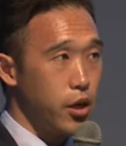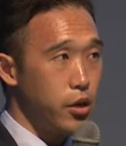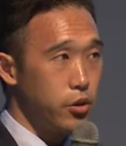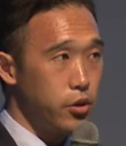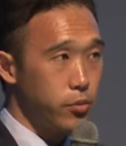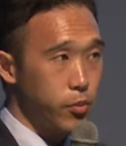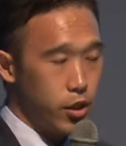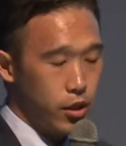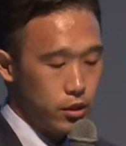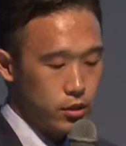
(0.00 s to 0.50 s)

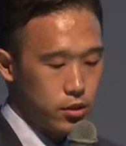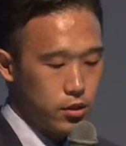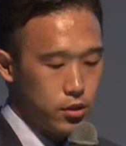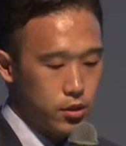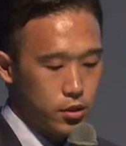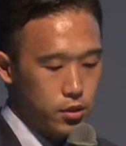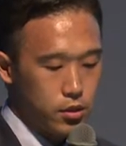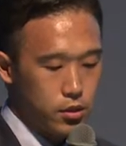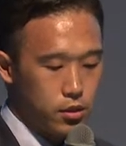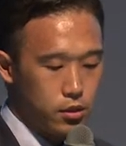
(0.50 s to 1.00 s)
イクル目で
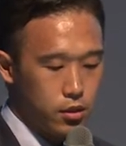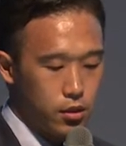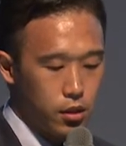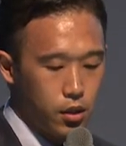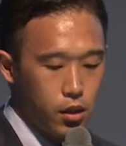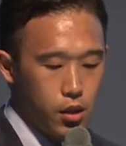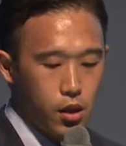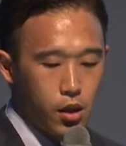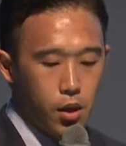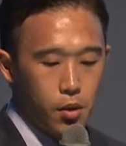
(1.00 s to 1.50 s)
す
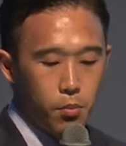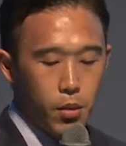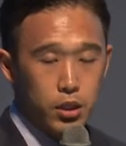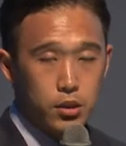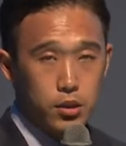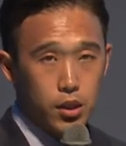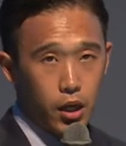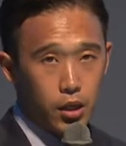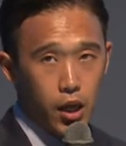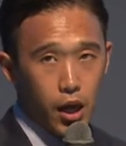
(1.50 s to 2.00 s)
ま
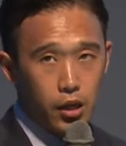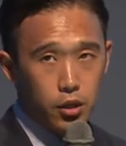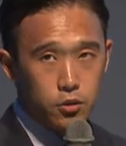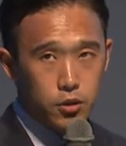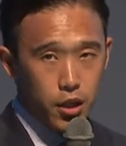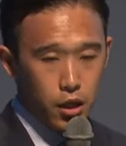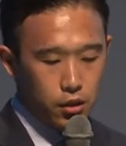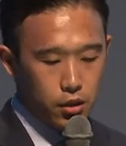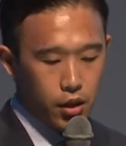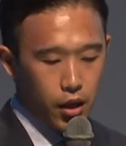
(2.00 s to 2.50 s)
ず課題の
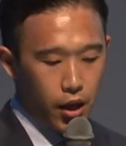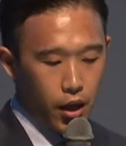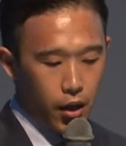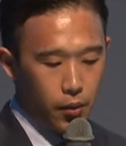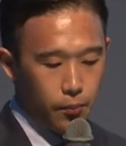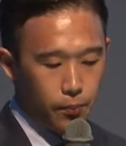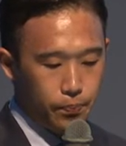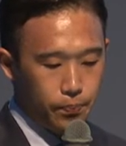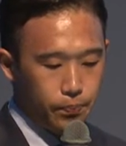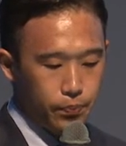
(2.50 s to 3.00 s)
設
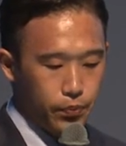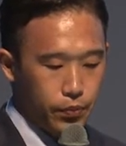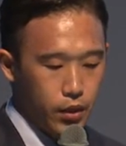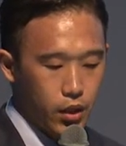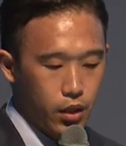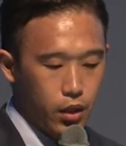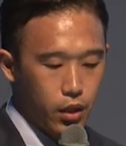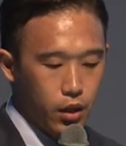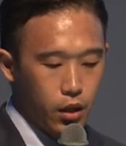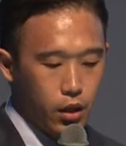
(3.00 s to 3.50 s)
定、
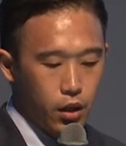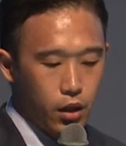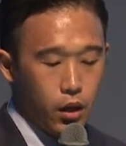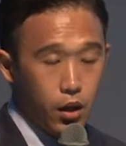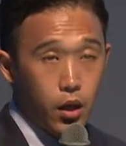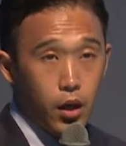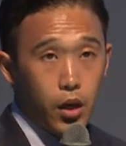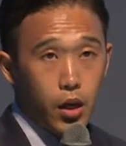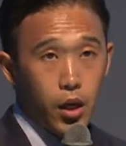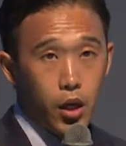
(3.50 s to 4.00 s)

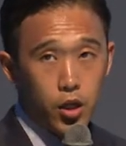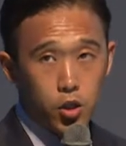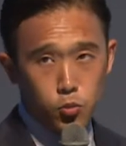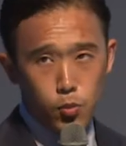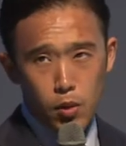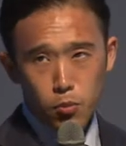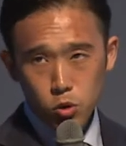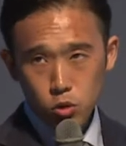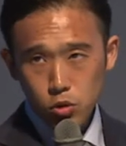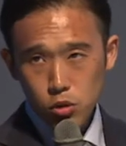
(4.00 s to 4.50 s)
え
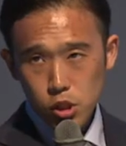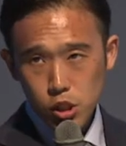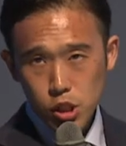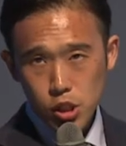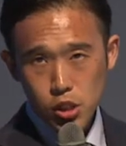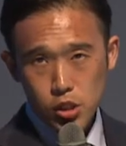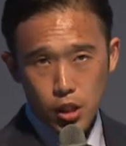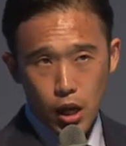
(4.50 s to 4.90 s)
熊本地震